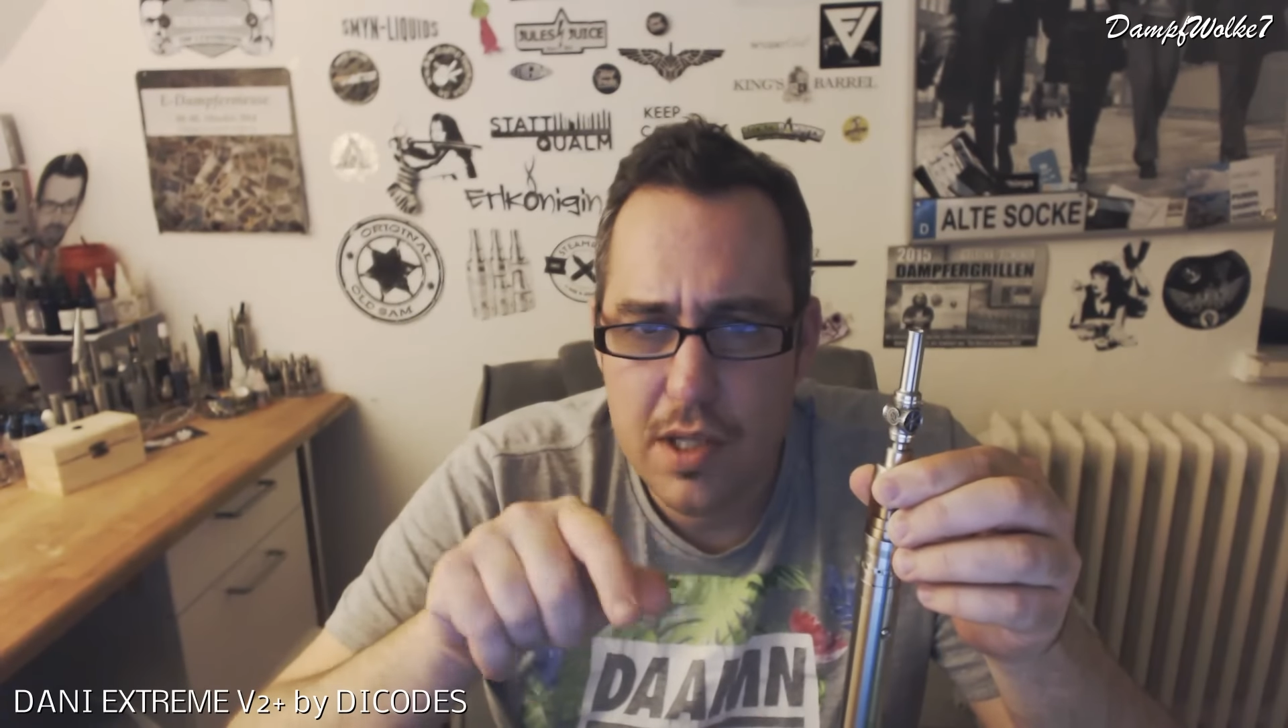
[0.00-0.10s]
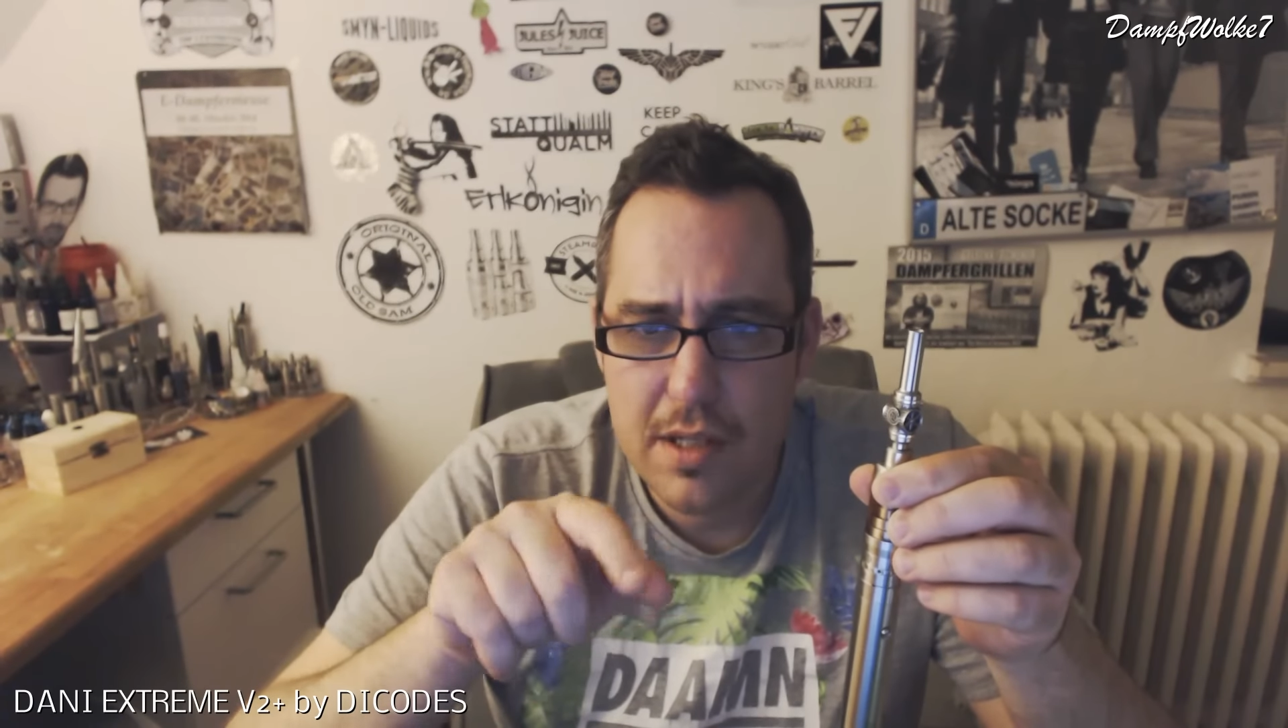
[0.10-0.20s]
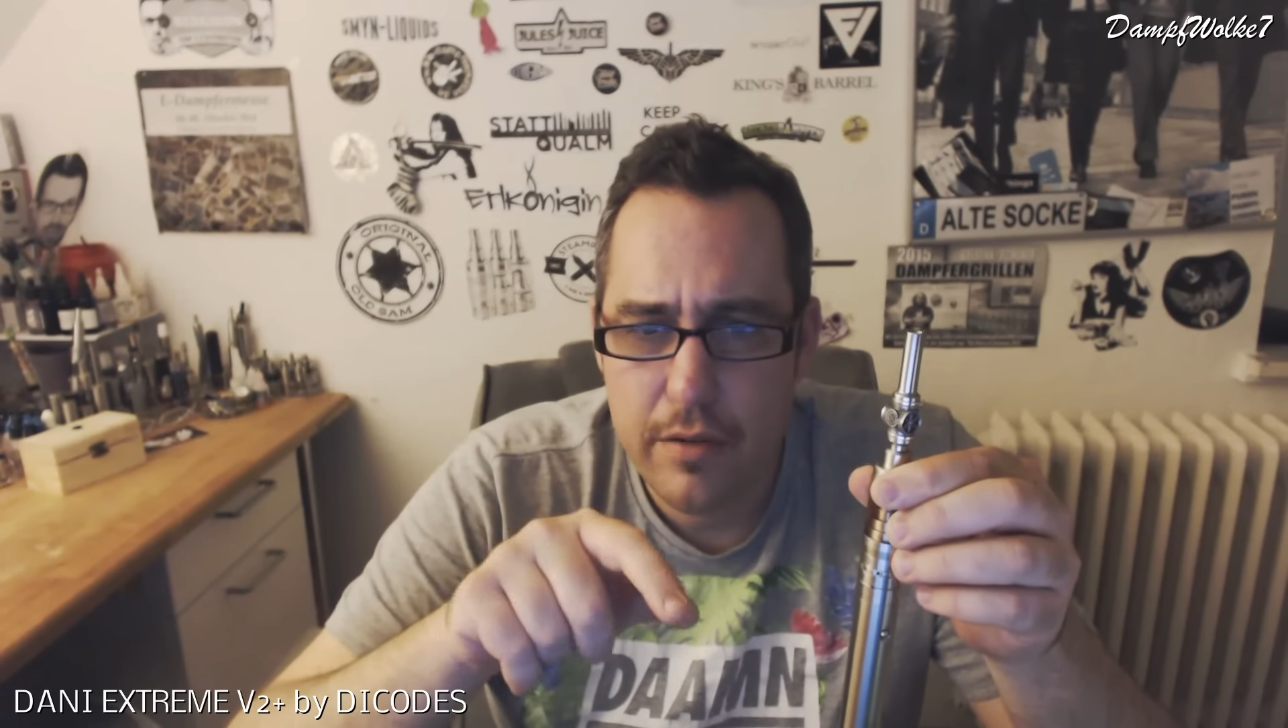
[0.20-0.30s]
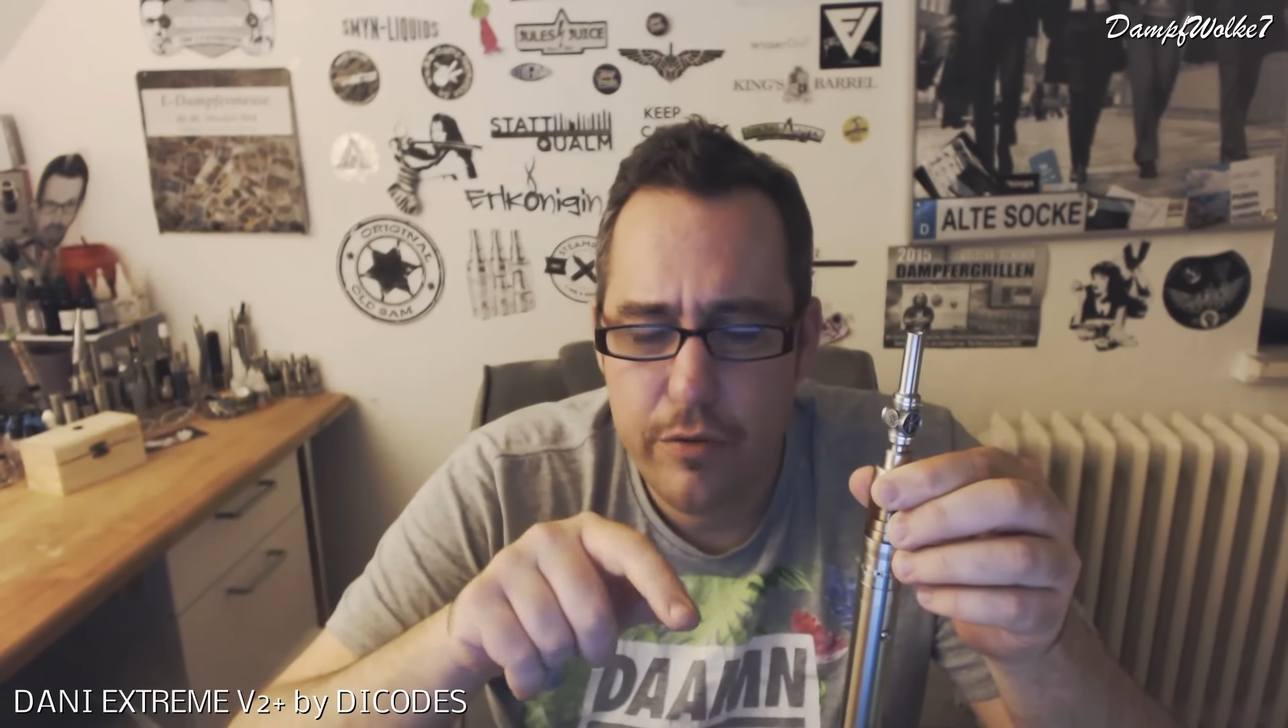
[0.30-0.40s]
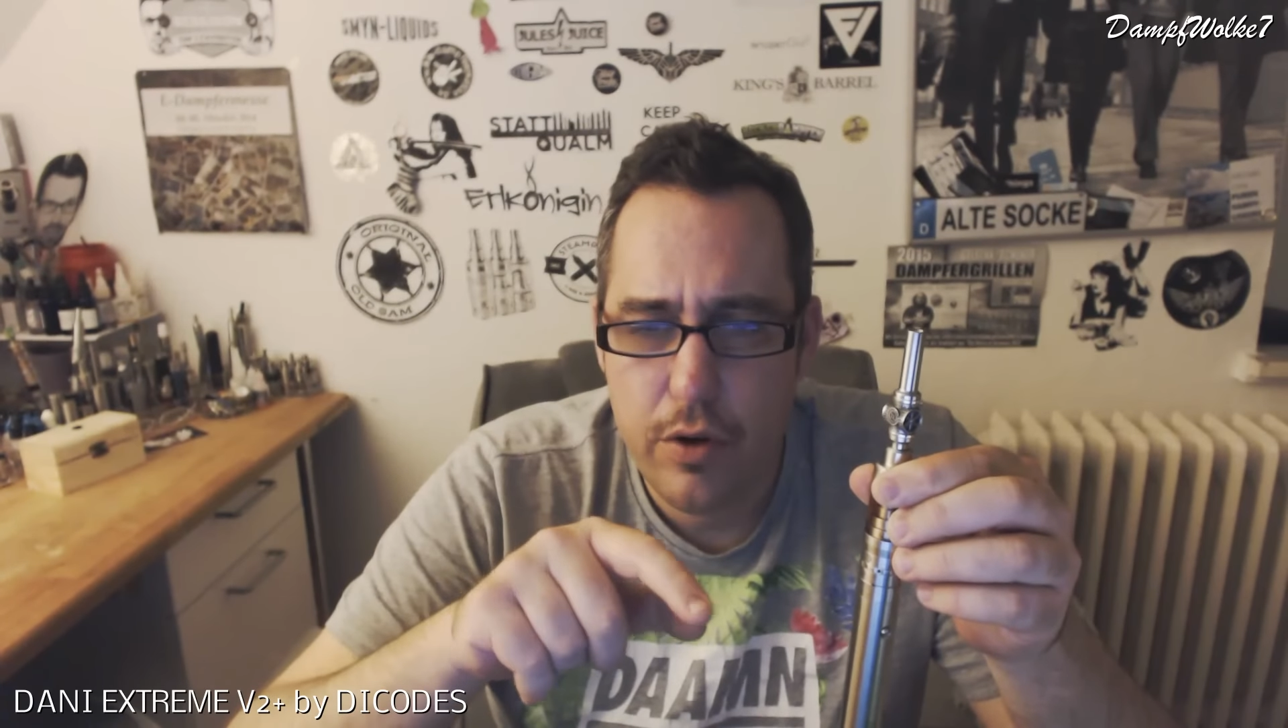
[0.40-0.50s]

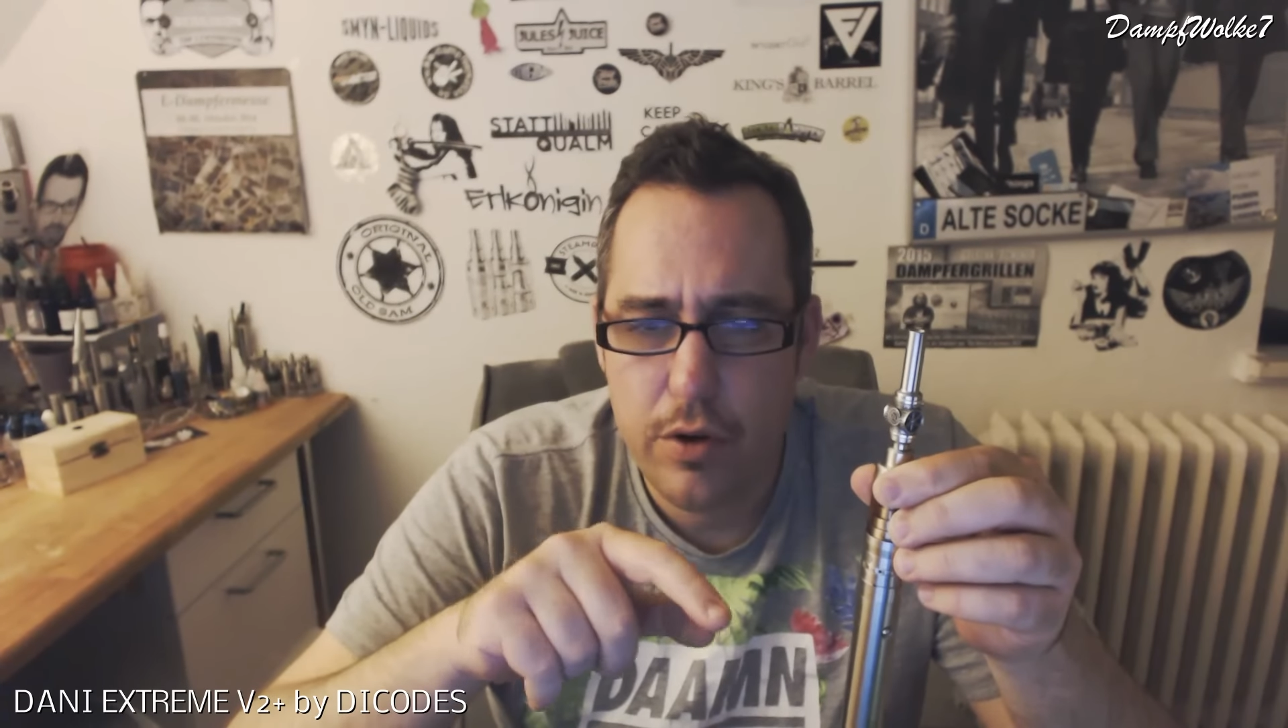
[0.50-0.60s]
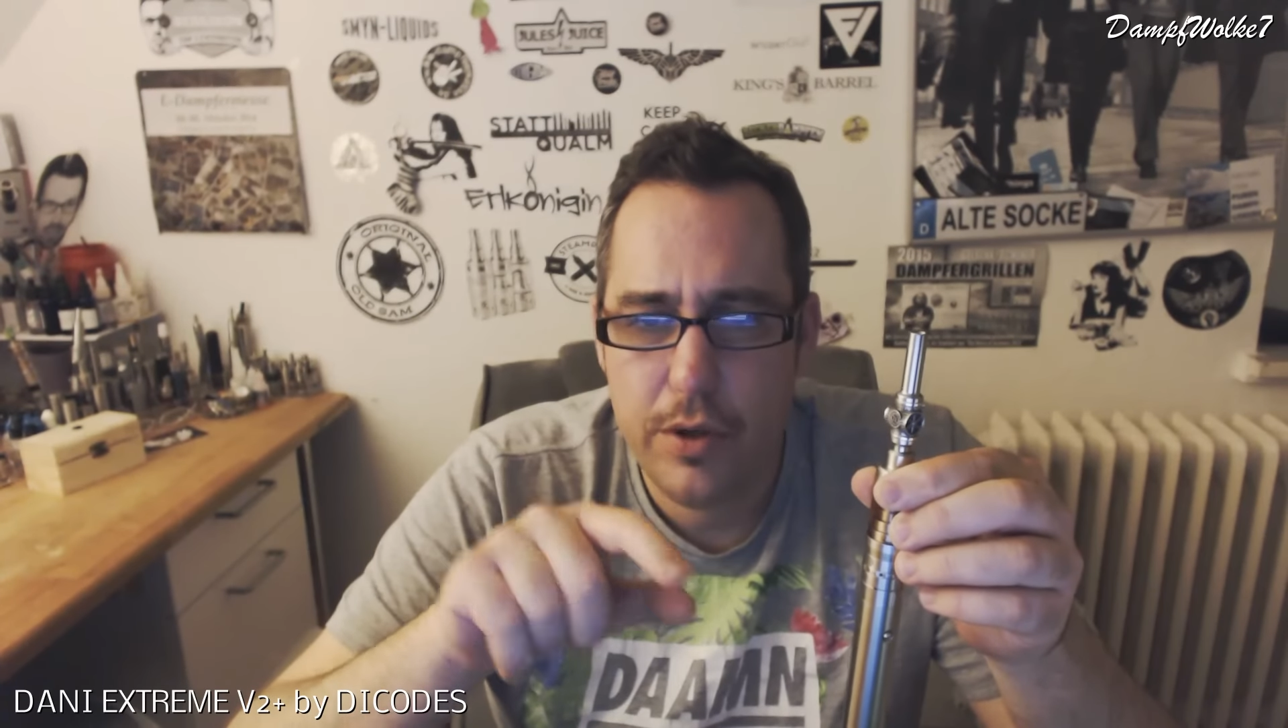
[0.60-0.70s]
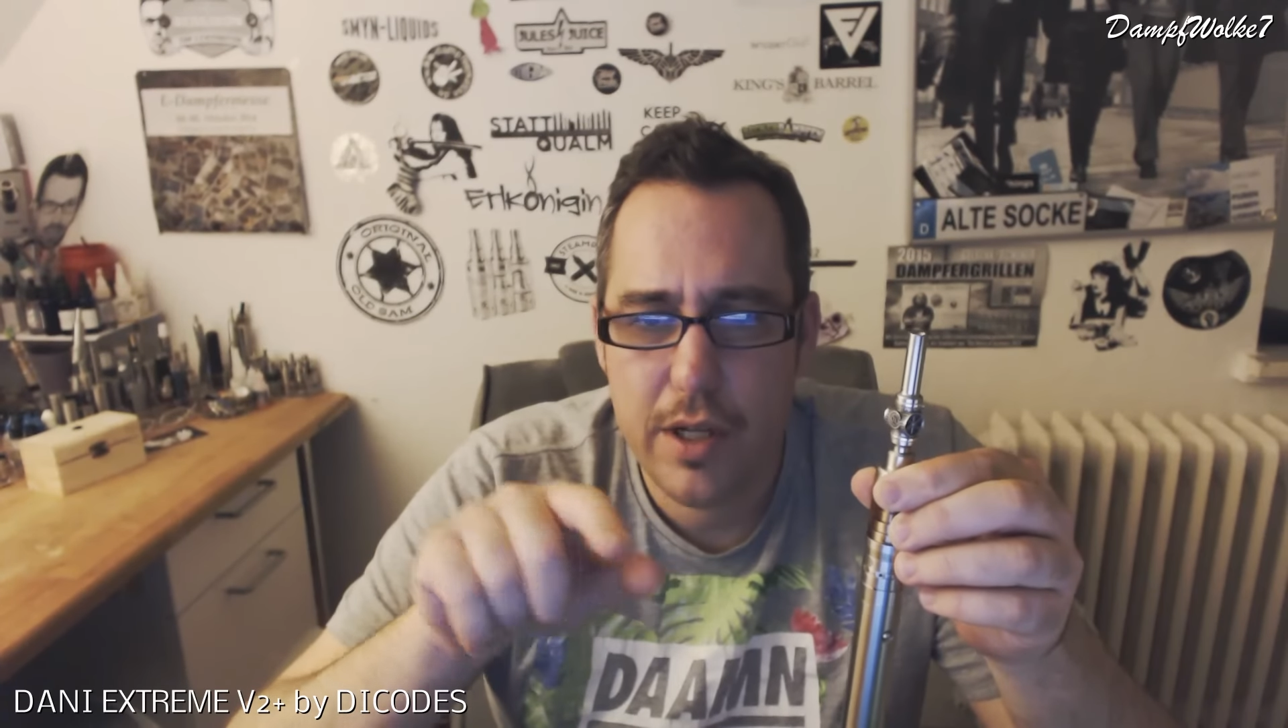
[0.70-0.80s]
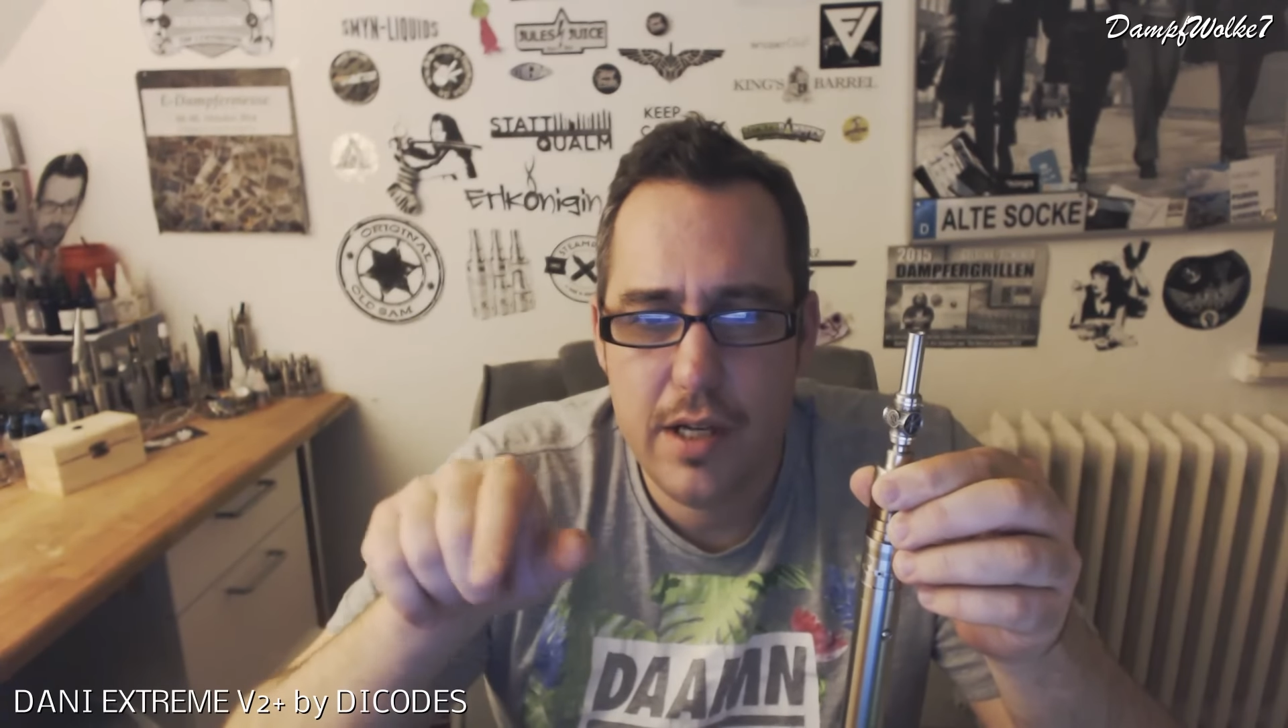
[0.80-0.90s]
Uhrzeit vorne und